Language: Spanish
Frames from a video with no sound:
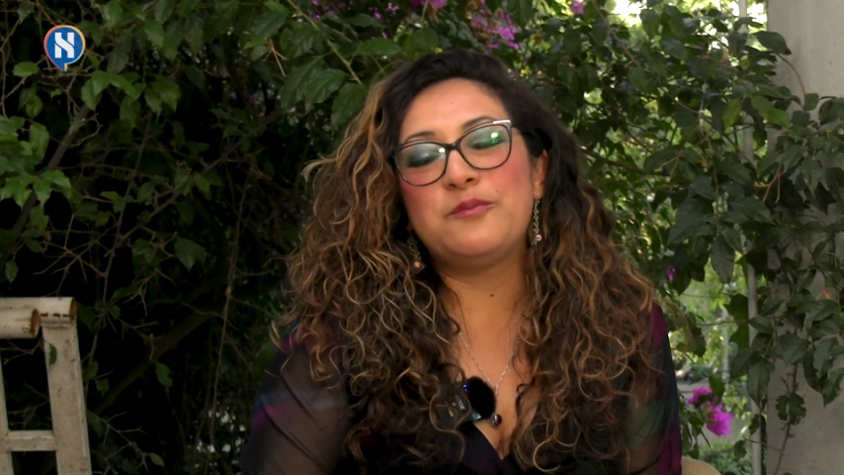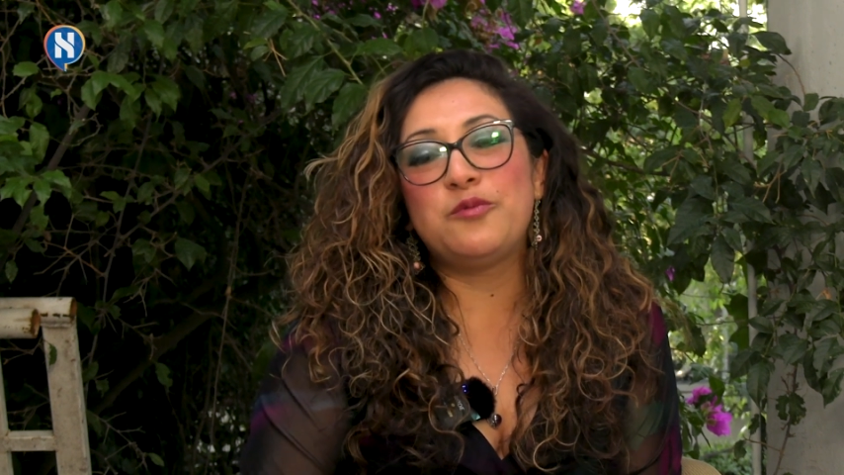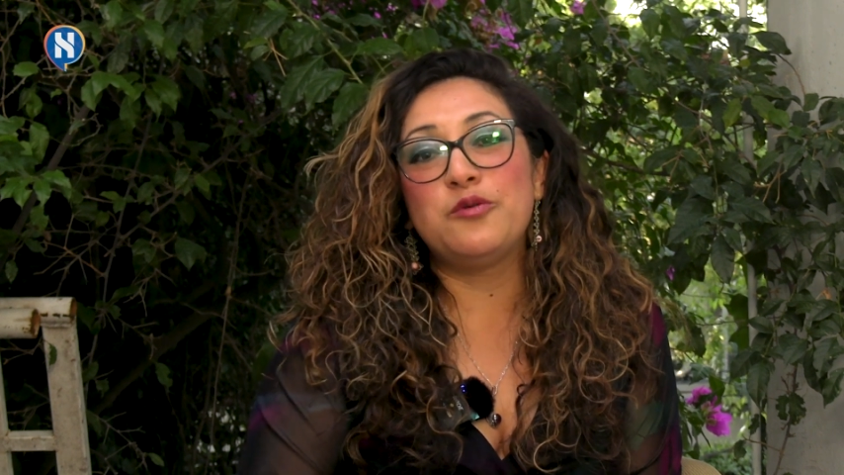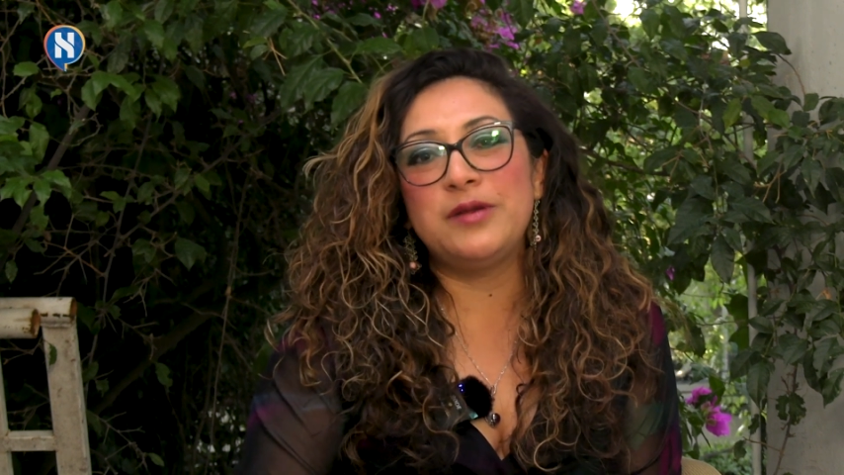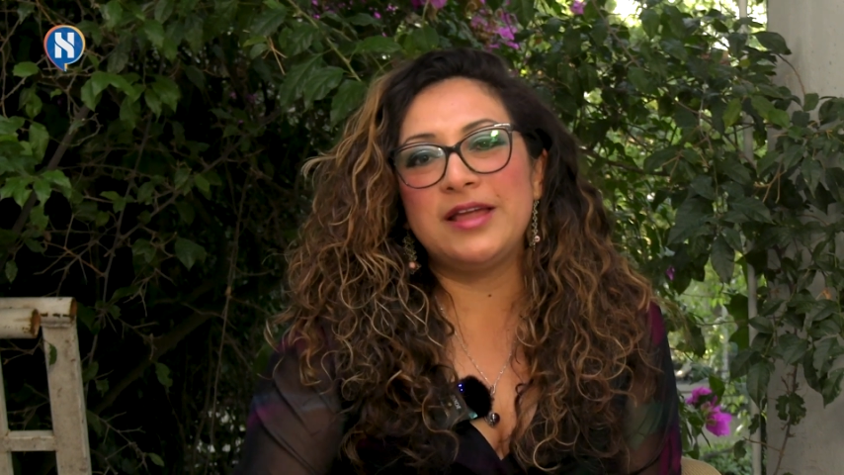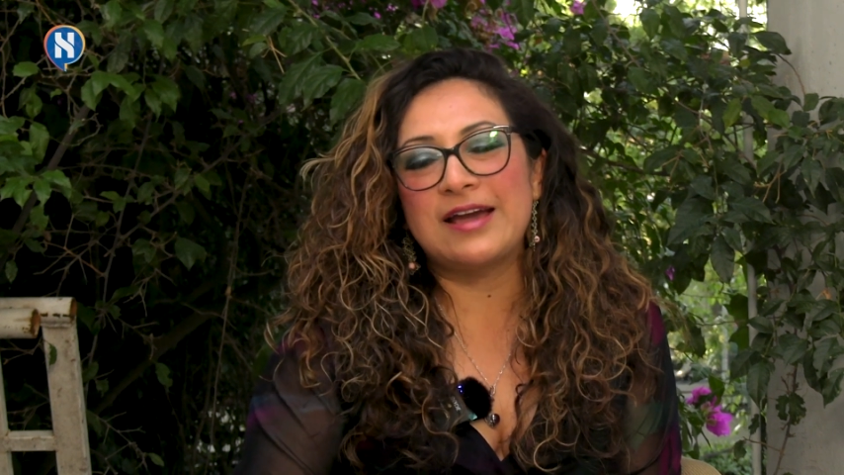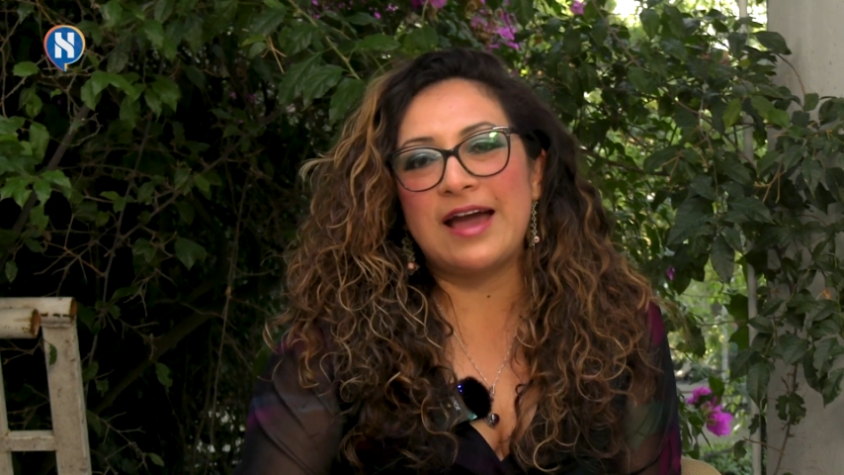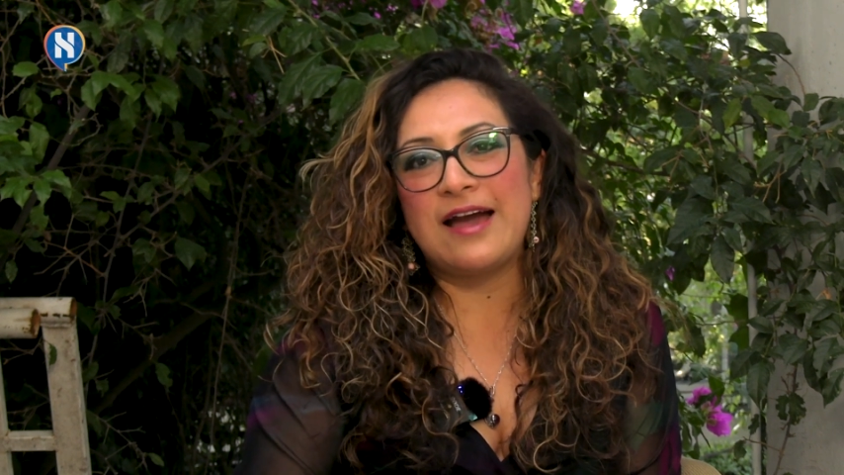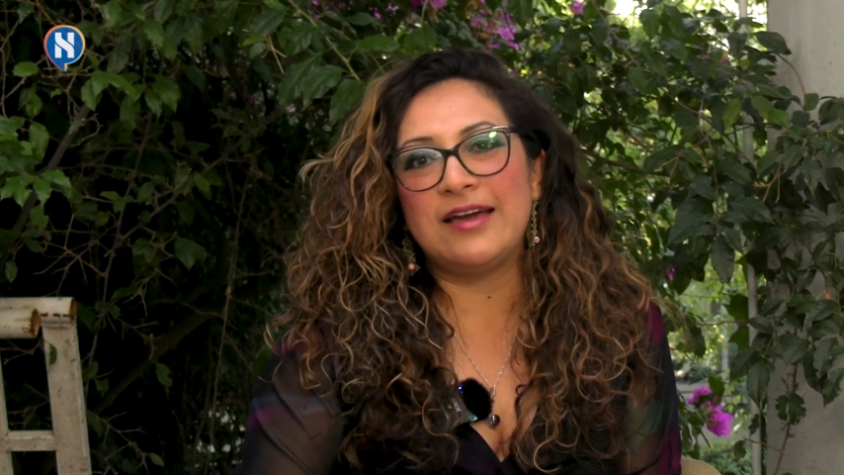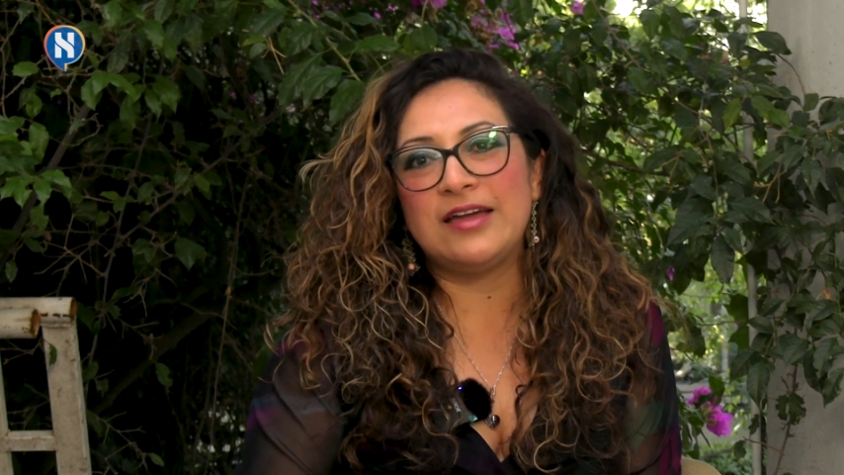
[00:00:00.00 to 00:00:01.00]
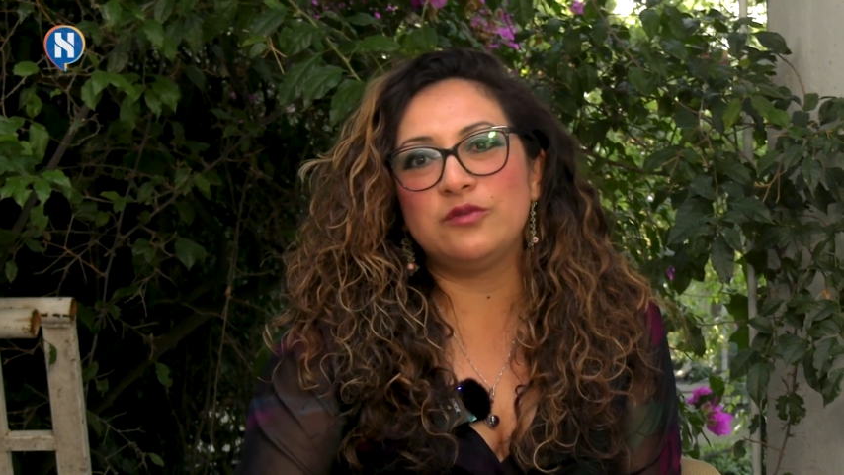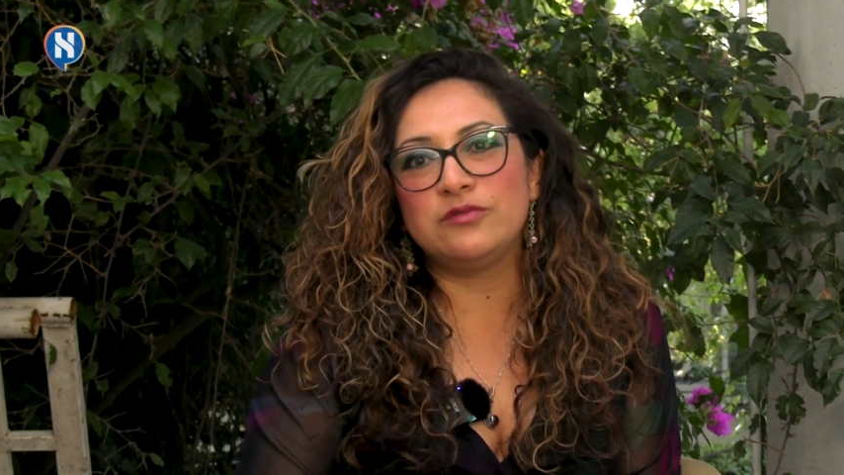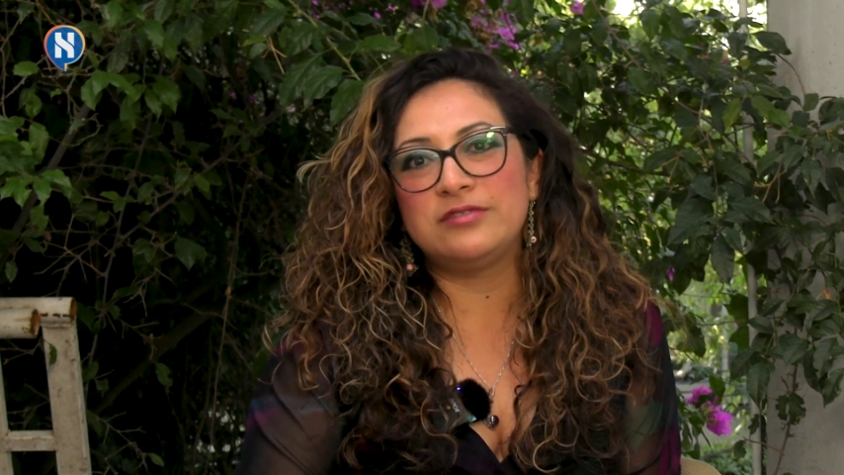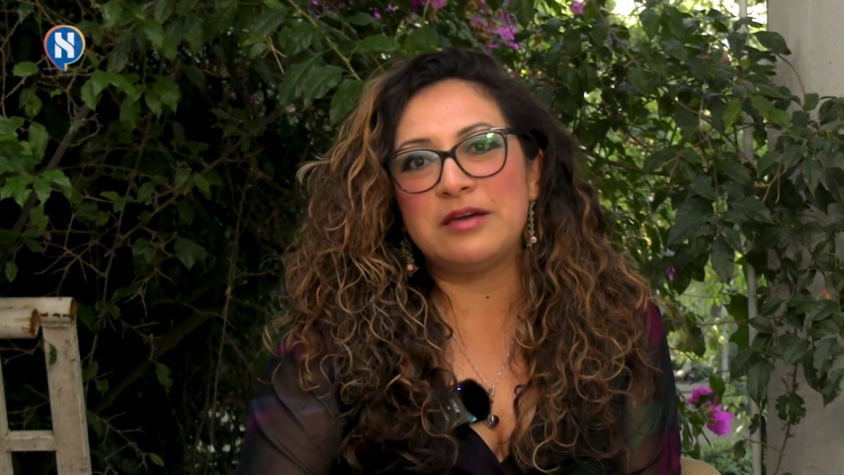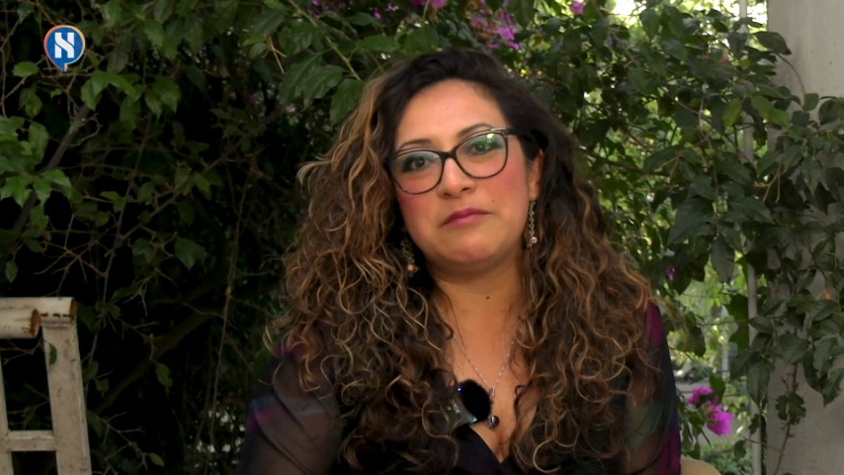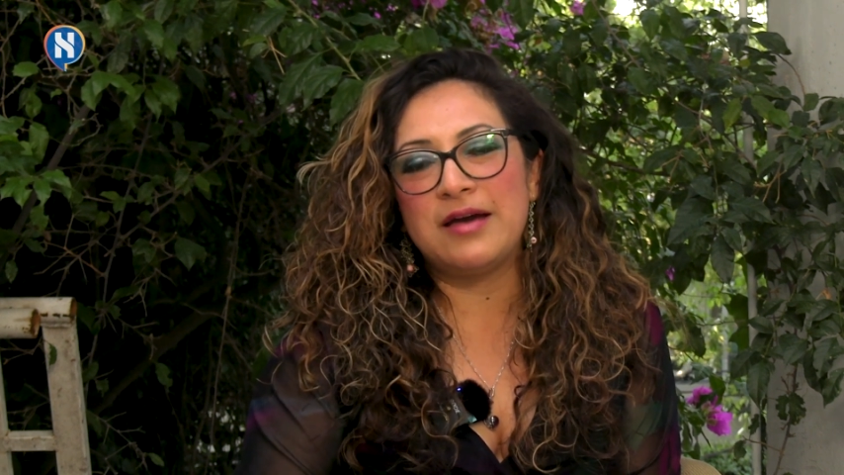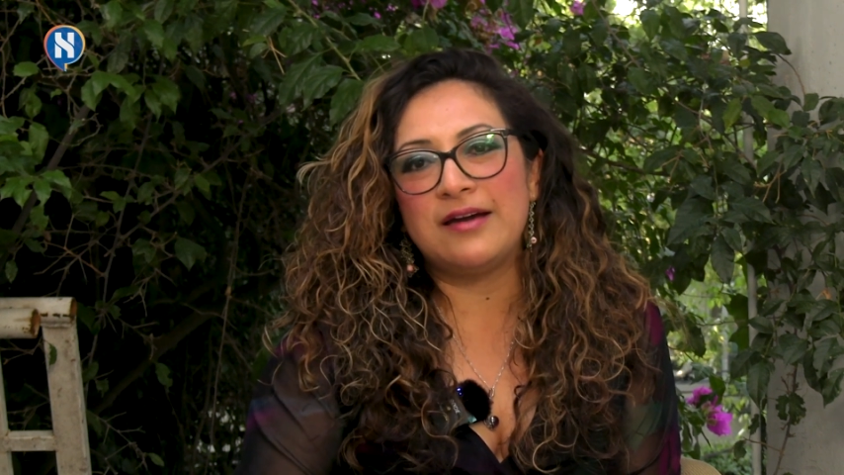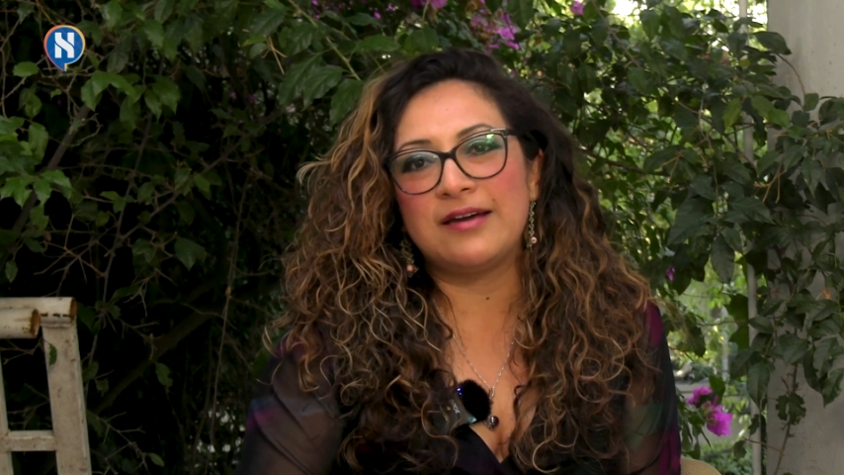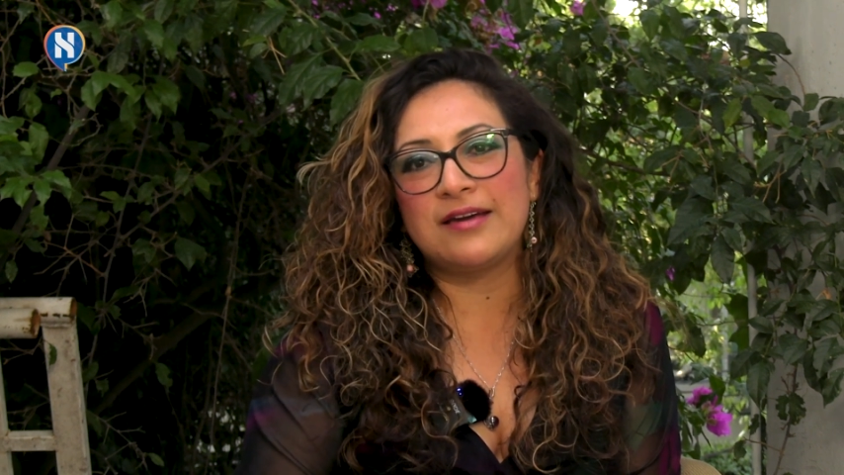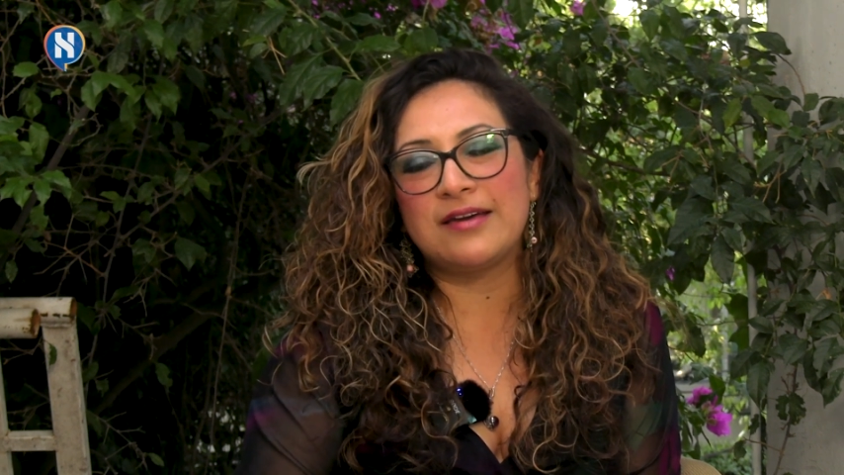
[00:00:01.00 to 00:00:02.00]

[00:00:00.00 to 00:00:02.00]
pública en un tema